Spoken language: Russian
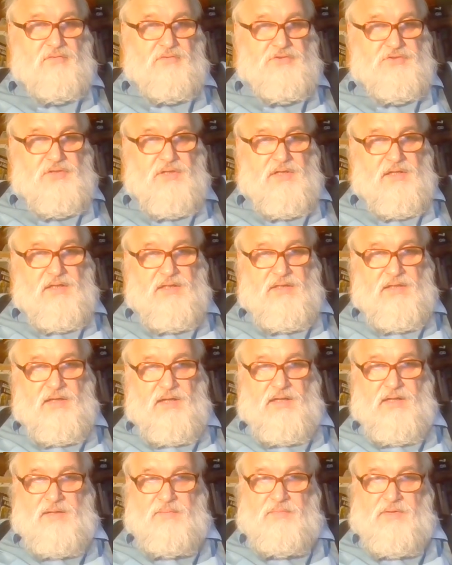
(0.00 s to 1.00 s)
очень
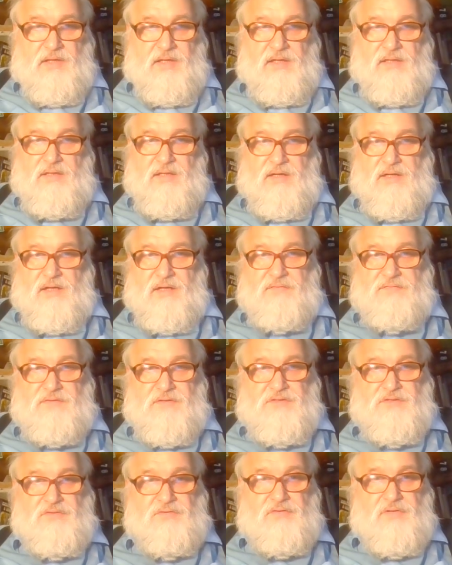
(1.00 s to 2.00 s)
оригинальной. Мне она, как
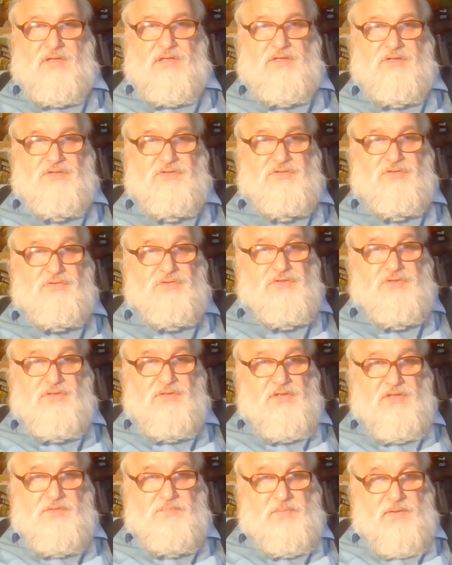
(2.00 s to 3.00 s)
физику-ядерщику, очень
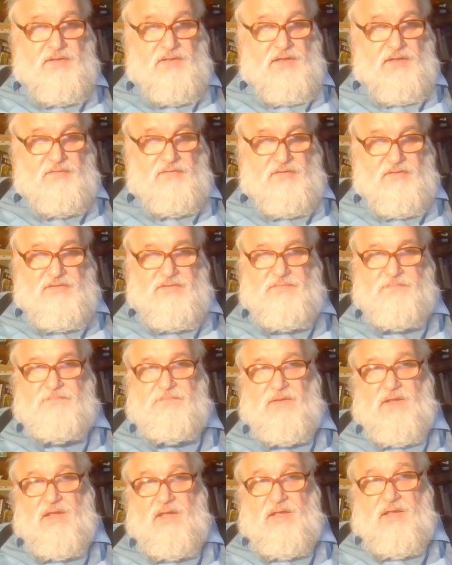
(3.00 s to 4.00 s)
даже понравилась.
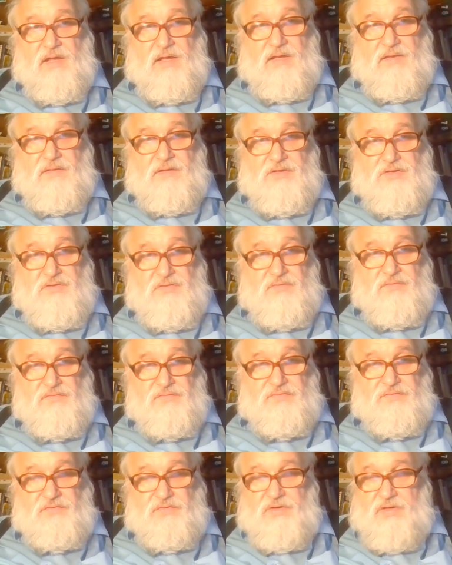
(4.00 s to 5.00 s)
Значит,
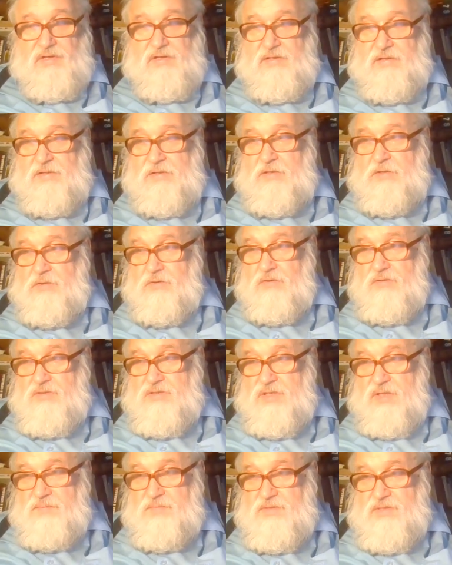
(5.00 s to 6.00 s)
в э,
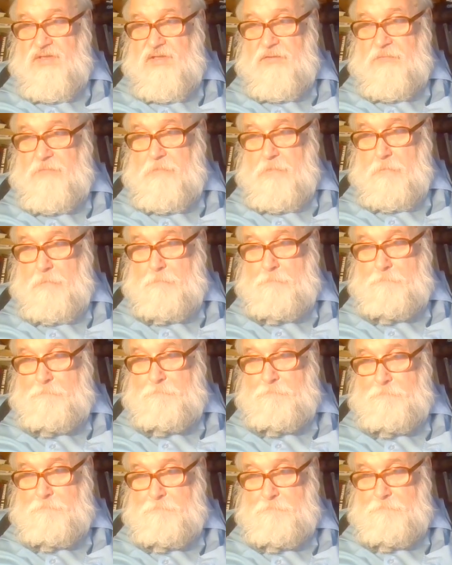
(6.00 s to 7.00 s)

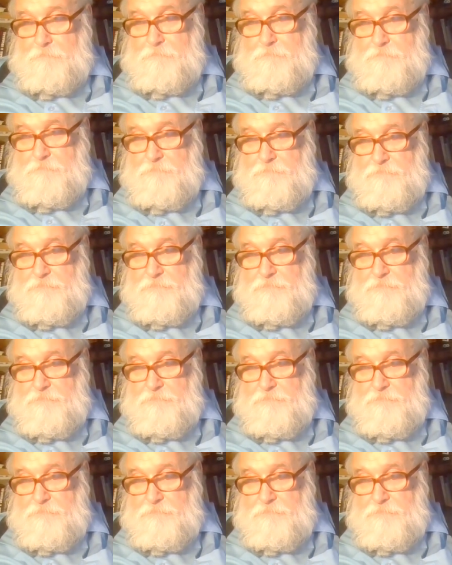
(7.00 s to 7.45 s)
концепции